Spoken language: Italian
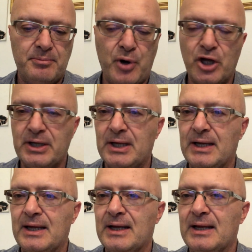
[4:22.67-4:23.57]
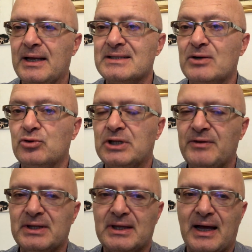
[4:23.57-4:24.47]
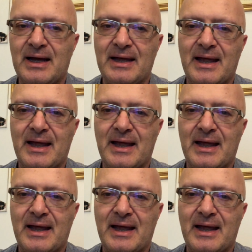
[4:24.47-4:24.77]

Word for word: Poi eh, la seduttività